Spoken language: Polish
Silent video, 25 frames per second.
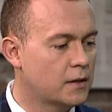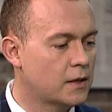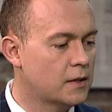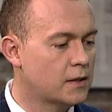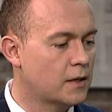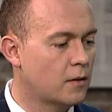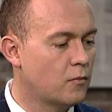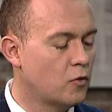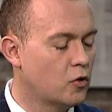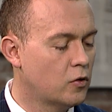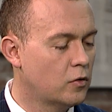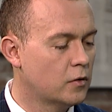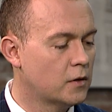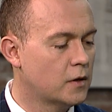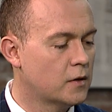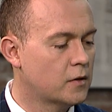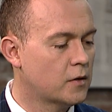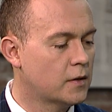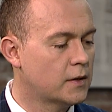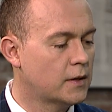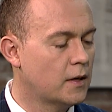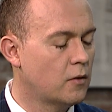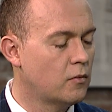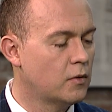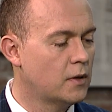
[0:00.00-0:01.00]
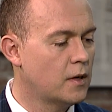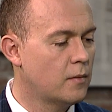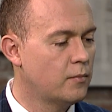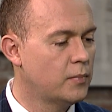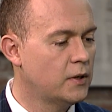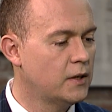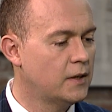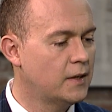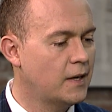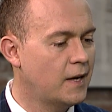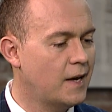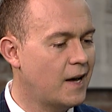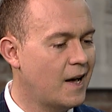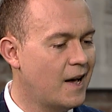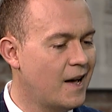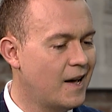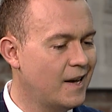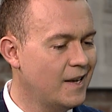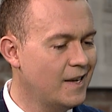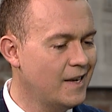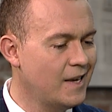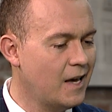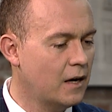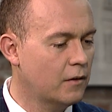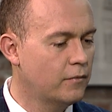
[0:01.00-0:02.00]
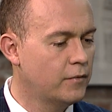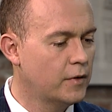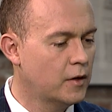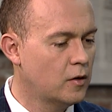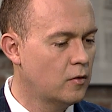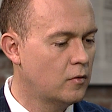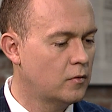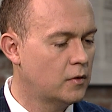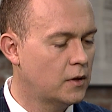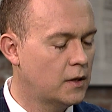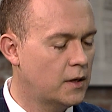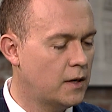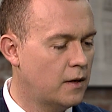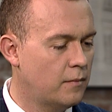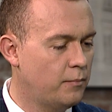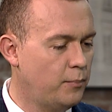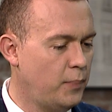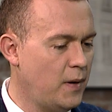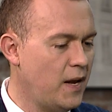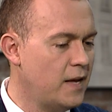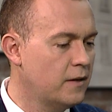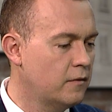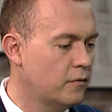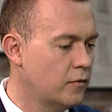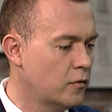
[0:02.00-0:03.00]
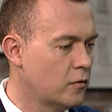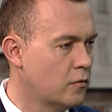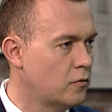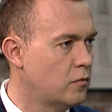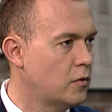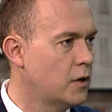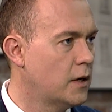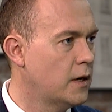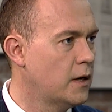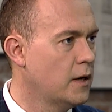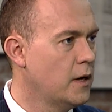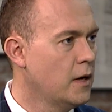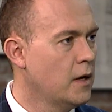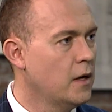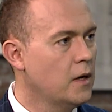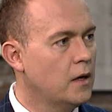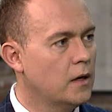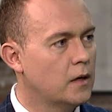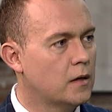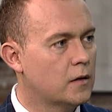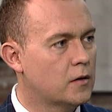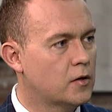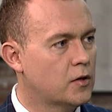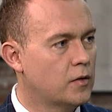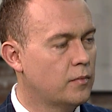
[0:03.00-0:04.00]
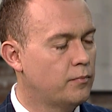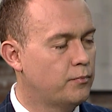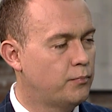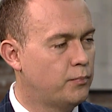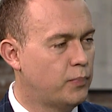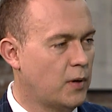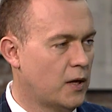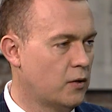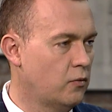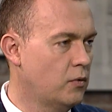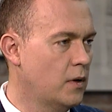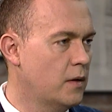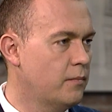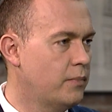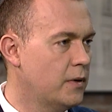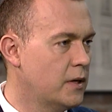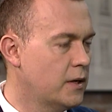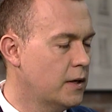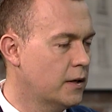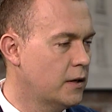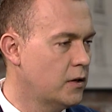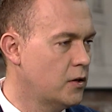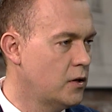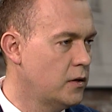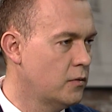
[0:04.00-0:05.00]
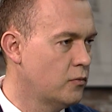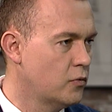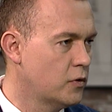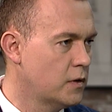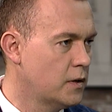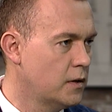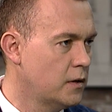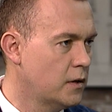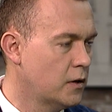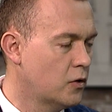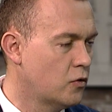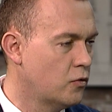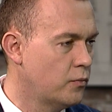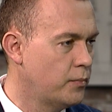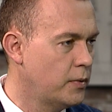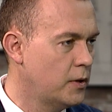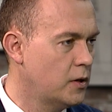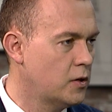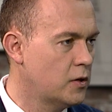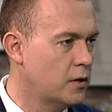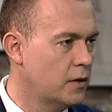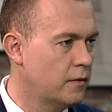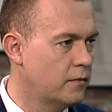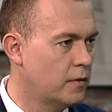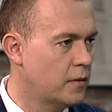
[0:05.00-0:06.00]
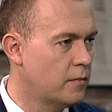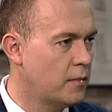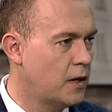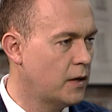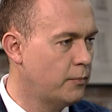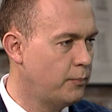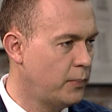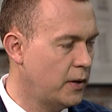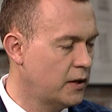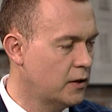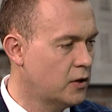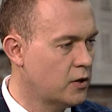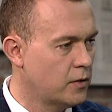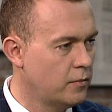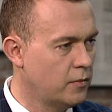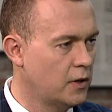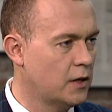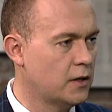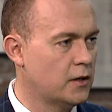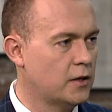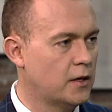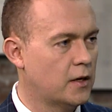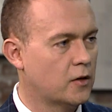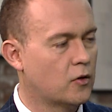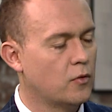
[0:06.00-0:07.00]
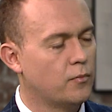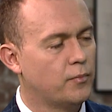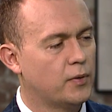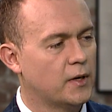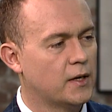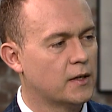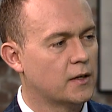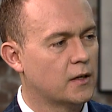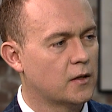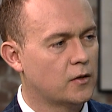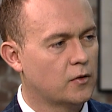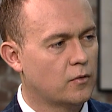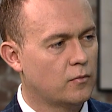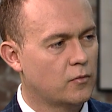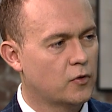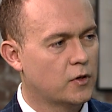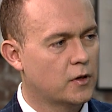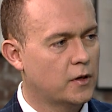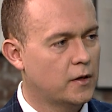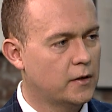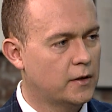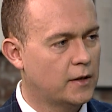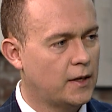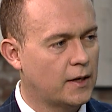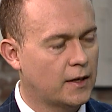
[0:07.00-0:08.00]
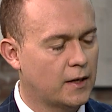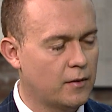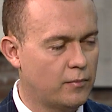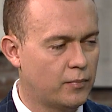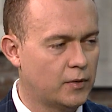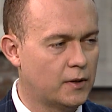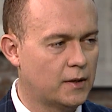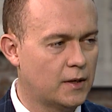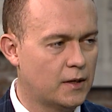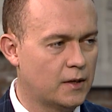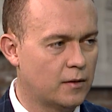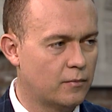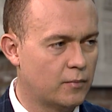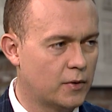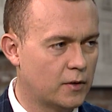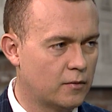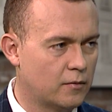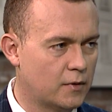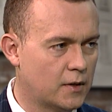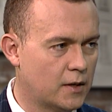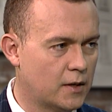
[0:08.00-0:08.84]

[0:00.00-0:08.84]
te samochody zostały nabyte, a jak wygląda plan w ogóle? E, czy planuje pan jakieś limuzyny kupić? Nie wiem, a pan czym jeździ jako prezes? To może takie pytanie panu